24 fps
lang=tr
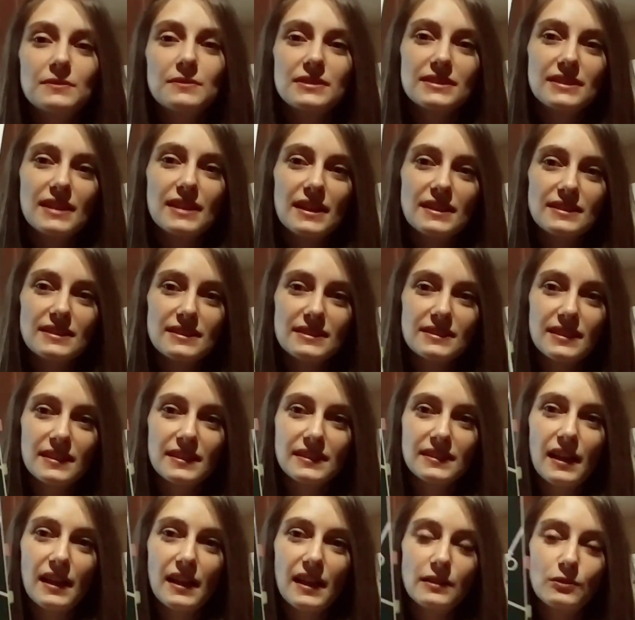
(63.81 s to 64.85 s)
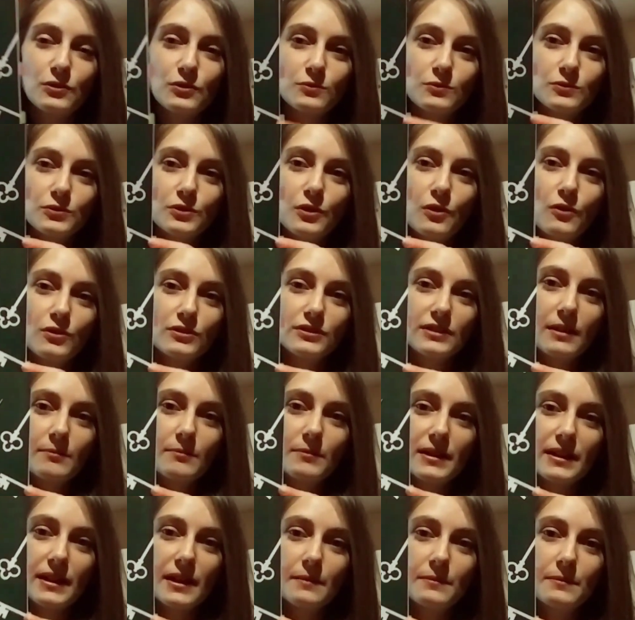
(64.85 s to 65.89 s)
İsterseniz detaylı yorumuna oradan
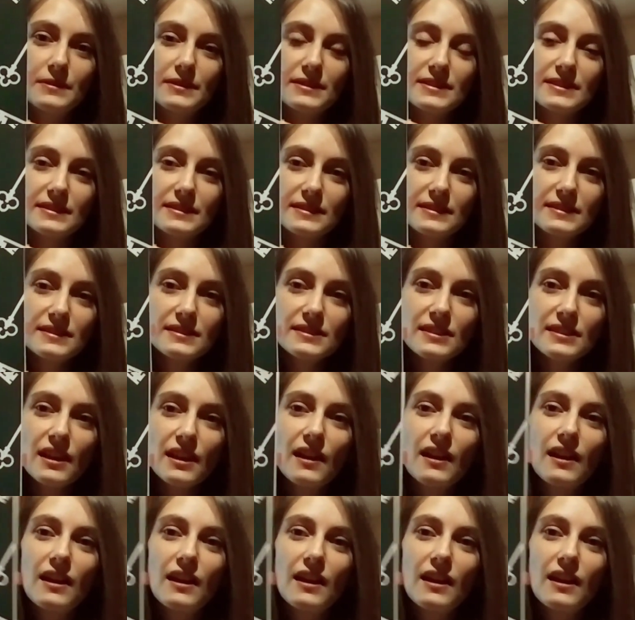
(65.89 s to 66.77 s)
bakabilirsiniz.